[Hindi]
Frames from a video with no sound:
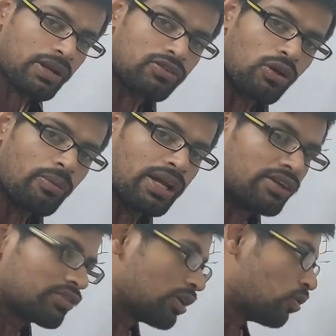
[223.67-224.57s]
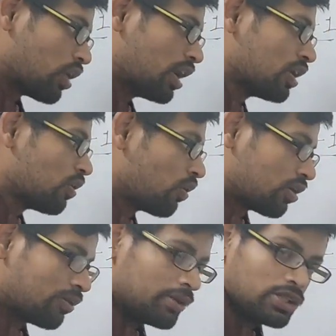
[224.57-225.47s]
प्लस और माइनस का गुणा
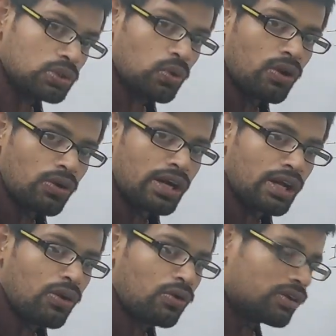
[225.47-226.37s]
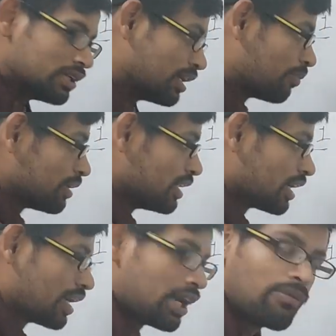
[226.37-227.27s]
और हमने जोड़ और घटाओ ये हमने
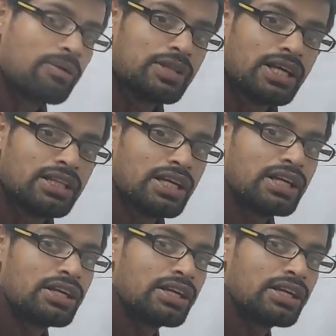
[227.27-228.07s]
देखे अब हम देखते हैं